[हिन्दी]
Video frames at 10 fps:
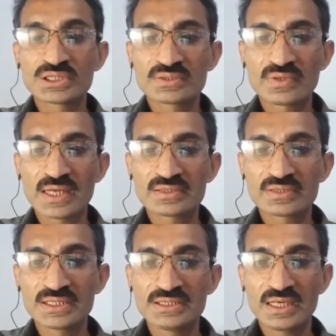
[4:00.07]
भी स्ट्राइक
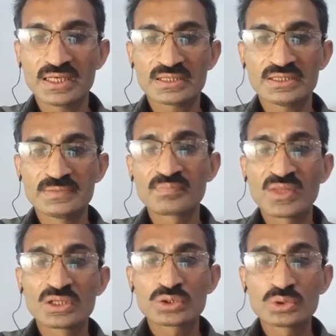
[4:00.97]
नहीं आएगी
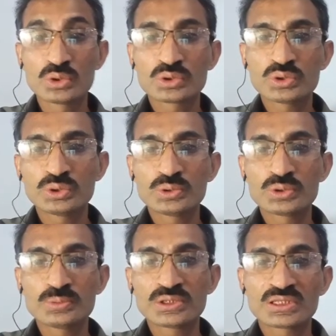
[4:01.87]
तो दोस्तों
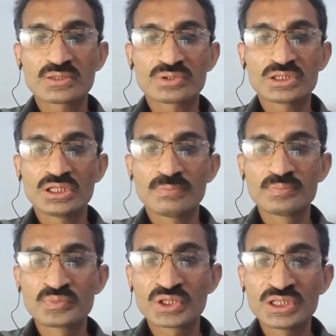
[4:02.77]
यूट्यूब की तरफ से ये
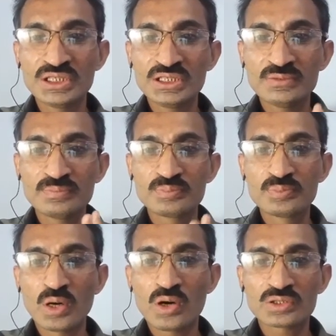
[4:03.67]
तीन
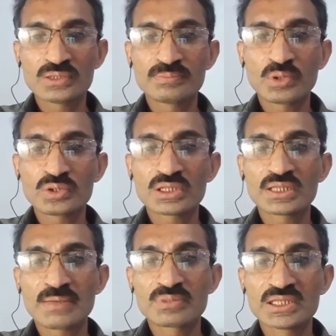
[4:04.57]
बहुत
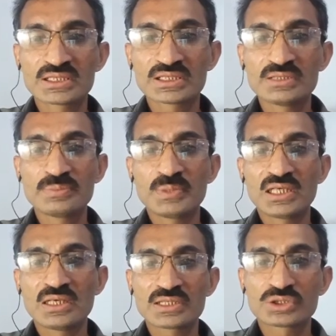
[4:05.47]
इंपॉर्टेंट अपडेट थी
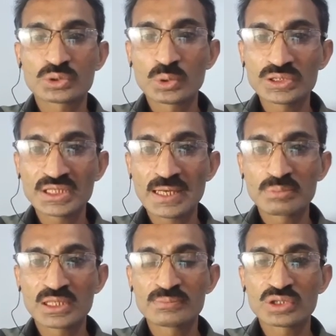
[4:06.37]
पहला स्टोरी टैब
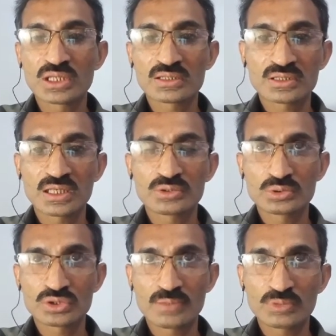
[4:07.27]
के मतलब था
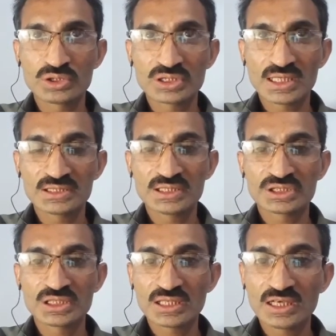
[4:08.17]
दूसरा
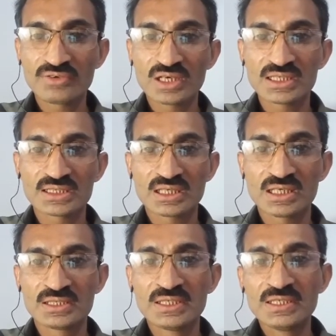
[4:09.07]
मोनिटाइजेशन के हवाले था
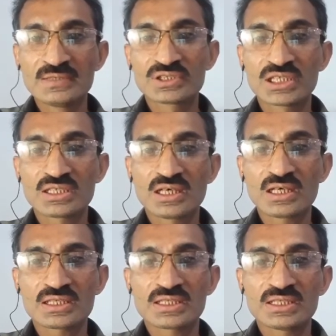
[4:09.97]
से था
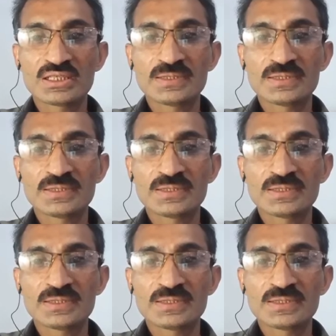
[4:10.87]
कि